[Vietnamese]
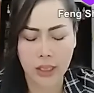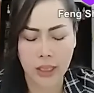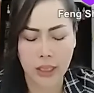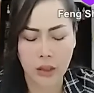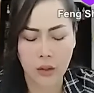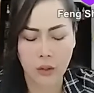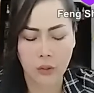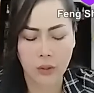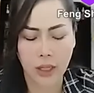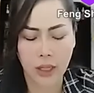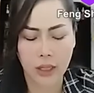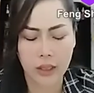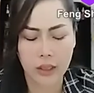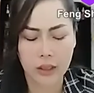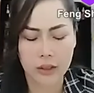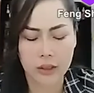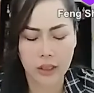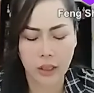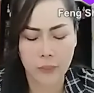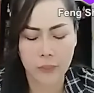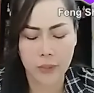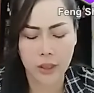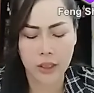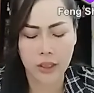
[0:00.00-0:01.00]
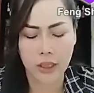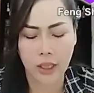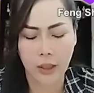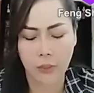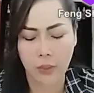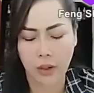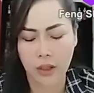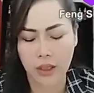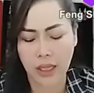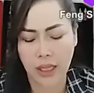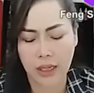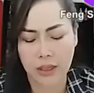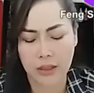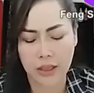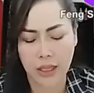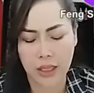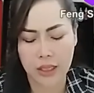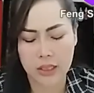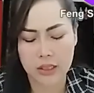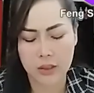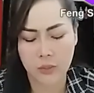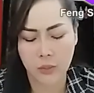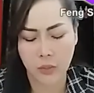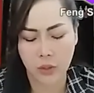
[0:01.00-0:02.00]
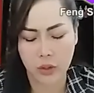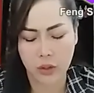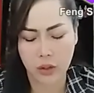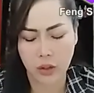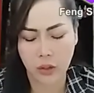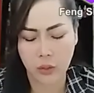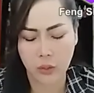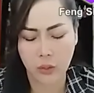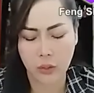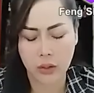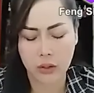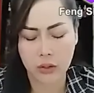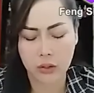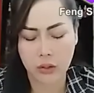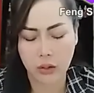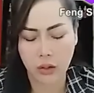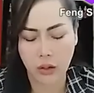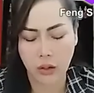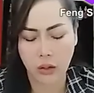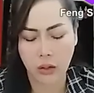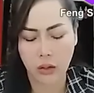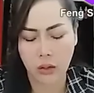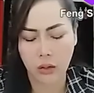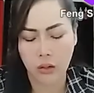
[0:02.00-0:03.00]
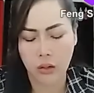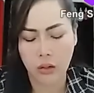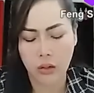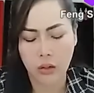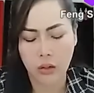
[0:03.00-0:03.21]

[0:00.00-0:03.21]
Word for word: để con anh cất tham miên nè mà cầm tay cho môi khuôn rư co